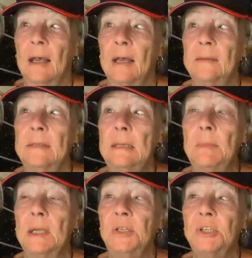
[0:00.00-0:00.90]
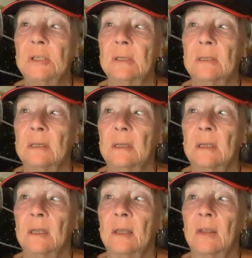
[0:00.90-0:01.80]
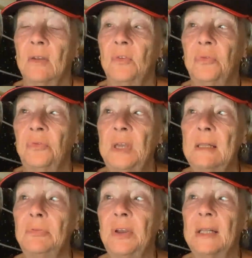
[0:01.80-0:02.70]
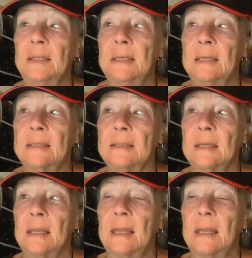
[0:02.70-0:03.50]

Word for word: An die Menschen, vielfältiges